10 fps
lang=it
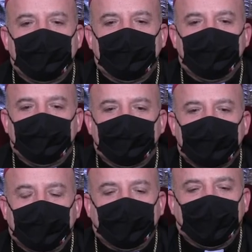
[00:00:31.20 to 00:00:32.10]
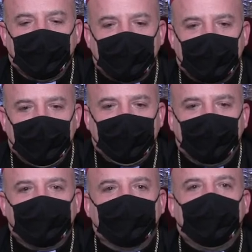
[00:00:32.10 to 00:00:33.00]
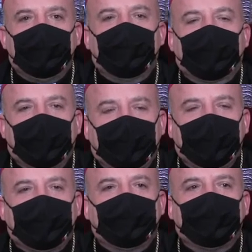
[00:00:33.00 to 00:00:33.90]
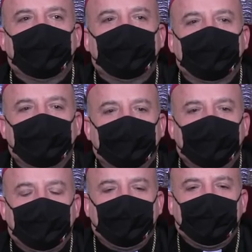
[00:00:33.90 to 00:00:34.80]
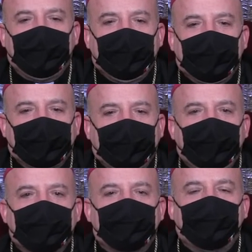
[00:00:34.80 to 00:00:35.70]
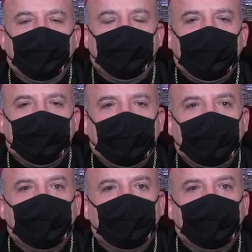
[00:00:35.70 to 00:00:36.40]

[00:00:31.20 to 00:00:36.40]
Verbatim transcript: Mm, Sant'Agostino dice che il Natale si può vivere in